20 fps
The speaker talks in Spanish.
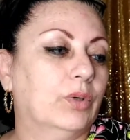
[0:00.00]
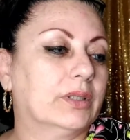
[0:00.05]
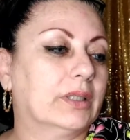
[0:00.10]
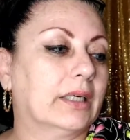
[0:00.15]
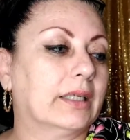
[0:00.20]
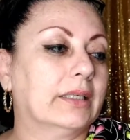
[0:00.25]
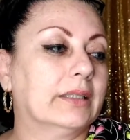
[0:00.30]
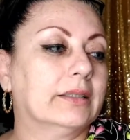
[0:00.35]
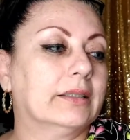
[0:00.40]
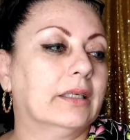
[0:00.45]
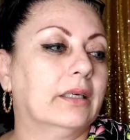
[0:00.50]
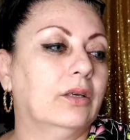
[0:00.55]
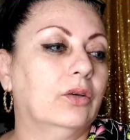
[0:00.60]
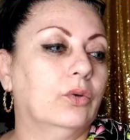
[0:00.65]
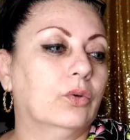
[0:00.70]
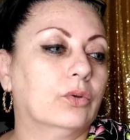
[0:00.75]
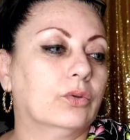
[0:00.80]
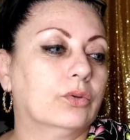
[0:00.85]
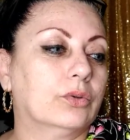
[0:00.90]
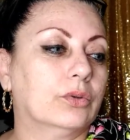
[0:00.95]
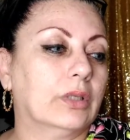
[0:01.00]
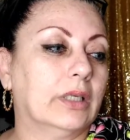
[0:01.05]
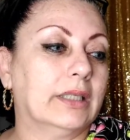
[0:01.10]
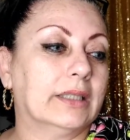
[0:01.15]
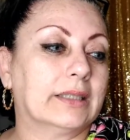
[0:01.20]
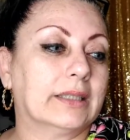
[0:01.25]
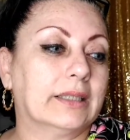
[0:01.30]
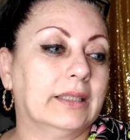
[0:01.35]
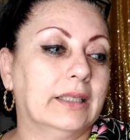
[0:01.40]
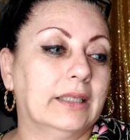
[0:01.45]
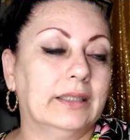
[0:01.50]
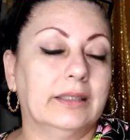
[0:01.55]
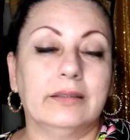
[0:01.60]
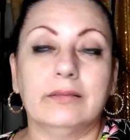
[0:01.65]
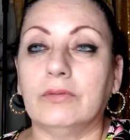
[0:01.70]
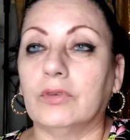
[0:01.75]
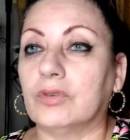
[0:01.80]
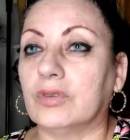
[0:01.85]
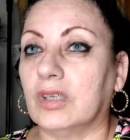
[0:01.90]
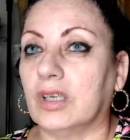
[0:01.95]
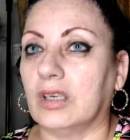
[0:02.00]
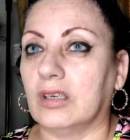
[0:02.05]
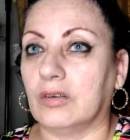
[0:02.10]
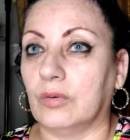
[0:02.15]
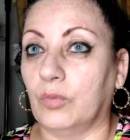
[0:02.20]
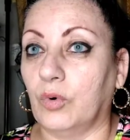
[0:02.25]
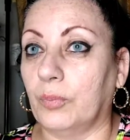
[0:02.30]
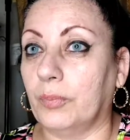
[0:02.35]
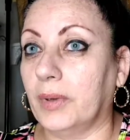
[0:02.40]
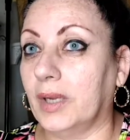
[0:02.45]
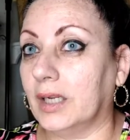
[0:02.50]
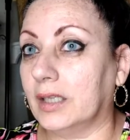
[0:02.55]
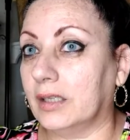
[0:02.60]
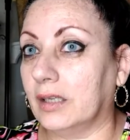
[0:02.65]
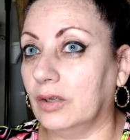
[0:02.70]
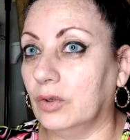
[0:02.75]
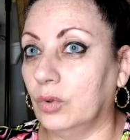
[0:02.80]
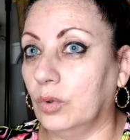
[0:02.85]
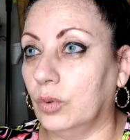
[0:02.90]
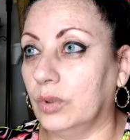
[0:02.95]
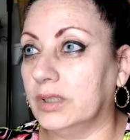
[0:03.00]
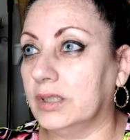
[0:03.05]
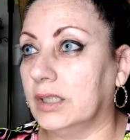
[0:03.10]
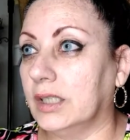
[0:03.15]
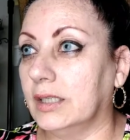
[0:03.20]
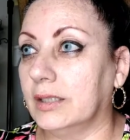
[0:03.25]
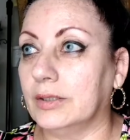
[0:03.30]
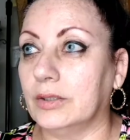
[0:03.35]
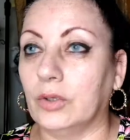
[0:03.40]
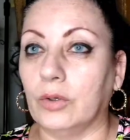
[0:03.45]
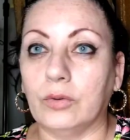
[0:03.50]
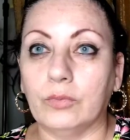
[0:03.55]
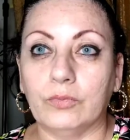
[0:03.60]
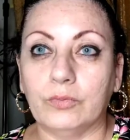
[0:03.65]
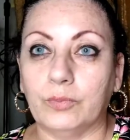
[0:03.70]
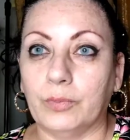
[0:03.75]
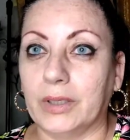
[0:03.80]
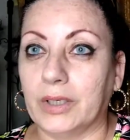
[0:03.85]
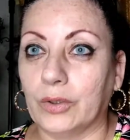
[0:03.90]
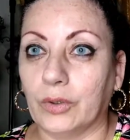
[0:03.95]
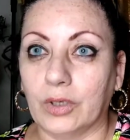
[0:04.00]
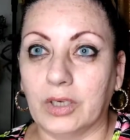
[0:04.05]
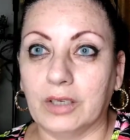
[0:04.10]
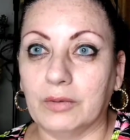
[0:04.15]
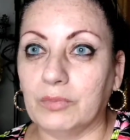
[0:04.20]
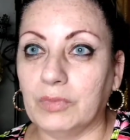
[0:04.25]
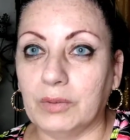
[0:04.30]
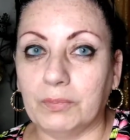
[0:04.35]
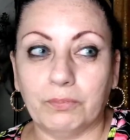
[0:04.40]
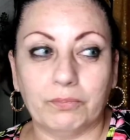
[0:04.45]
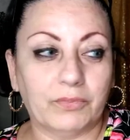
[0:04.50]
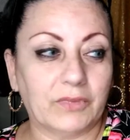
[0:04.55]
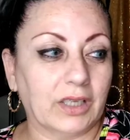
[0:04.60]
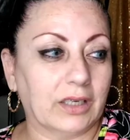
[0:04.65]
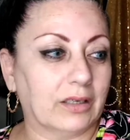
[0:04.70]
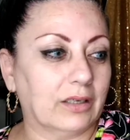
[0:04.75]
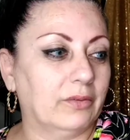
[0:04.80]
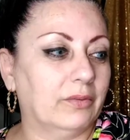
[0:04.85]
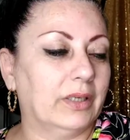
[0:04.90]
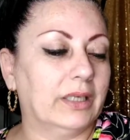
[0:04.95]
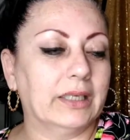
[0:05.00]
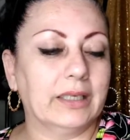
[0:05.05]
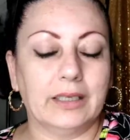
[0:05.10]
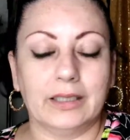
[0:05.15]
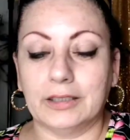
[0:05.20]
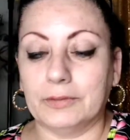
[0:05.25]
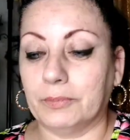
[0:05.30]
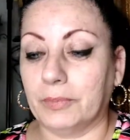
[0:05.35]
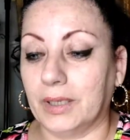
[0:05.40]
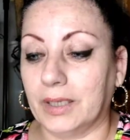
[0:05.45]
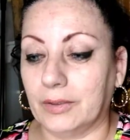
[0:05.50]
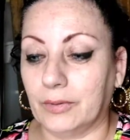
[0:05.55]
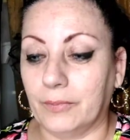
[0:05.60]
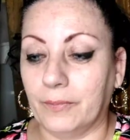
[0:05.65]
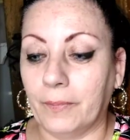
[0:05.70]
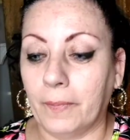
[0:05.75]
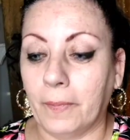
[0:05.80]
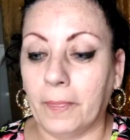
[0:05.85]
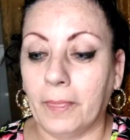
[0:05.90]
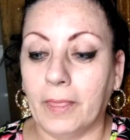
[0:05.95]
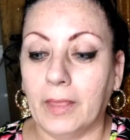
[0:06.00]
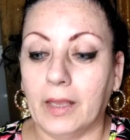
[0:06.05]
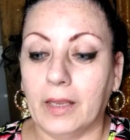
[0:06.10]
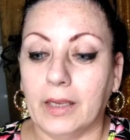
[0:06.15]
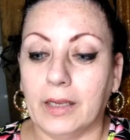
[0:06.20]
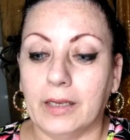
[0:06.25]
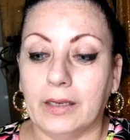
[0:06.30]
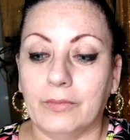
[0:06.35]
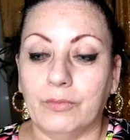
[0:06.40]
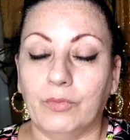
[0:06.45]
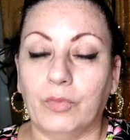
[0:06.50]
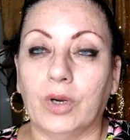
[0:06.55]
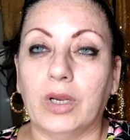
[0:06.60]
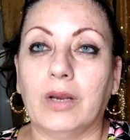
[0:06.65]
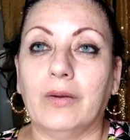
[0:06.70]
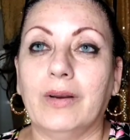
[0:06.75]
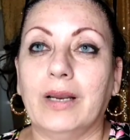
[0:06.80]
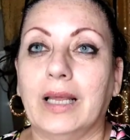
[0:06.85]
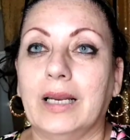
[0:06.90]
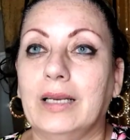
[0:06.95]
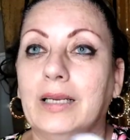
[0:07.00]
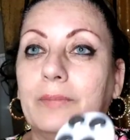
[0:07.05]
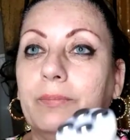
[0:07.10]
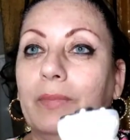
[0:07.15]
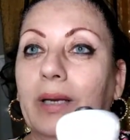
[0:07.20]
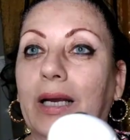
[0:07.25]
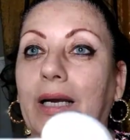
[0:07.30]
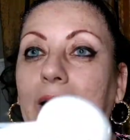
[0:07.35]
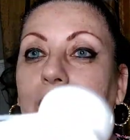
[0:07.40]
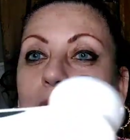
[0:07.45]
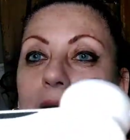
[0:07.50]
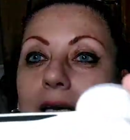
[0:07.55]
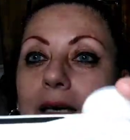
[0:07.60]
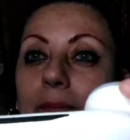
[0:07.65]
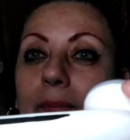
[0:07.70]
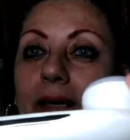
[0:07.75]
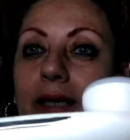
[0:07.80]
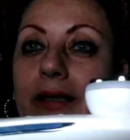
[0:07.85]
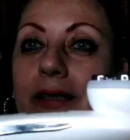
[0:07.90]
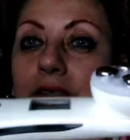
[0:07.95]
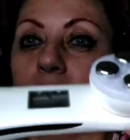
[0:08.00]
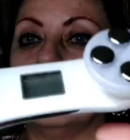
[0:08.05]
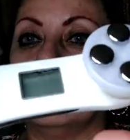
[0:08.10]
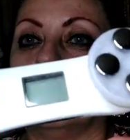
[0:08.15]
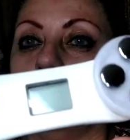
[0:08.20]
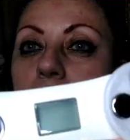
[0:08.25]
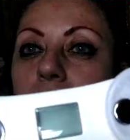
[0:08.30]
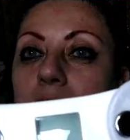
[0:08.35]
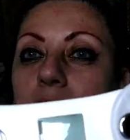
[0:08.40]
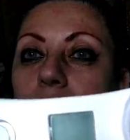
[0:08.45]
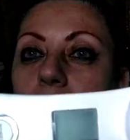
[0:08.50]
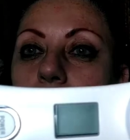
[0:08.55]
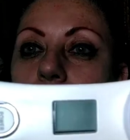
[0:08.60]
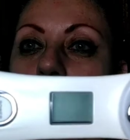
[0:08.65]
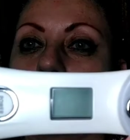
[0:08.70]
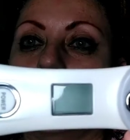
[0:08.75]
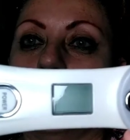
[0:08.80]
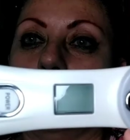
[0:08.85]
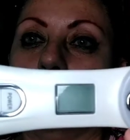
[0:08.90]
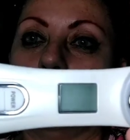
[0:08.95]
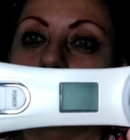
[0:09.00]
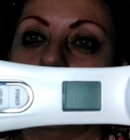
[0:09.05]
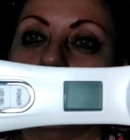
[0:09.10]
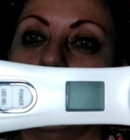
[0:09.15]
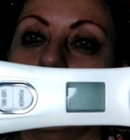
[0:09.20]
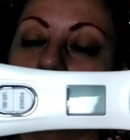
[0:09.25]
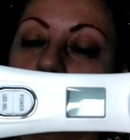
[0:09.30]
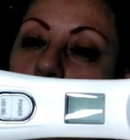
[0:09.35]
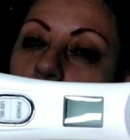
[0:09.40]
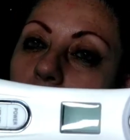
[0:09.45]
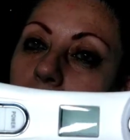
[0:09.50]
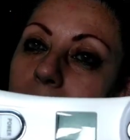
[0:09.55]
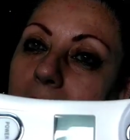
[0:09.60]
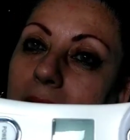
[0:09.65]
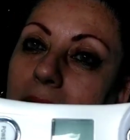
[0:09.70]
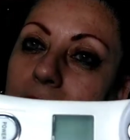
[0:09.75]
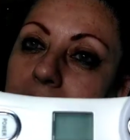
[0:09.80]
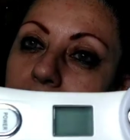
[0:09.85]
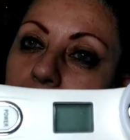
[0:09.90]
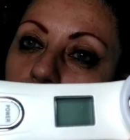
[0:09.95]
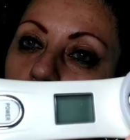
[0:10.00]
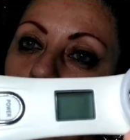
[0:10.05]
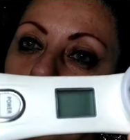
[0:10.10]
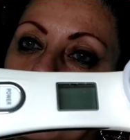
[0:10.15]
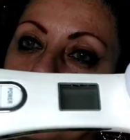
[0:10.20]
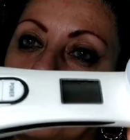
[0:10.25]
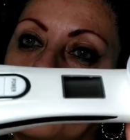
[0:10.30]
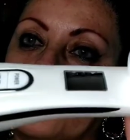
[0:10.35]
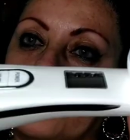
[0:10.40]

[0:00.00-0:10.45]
Pues aquí dice Lux Skin, o sea, como piel de lujo, entiendo. Perdonen mi terrible inglés, pero voy a hablarles. Vean el aparatito en cuestión que es. Es un aparatito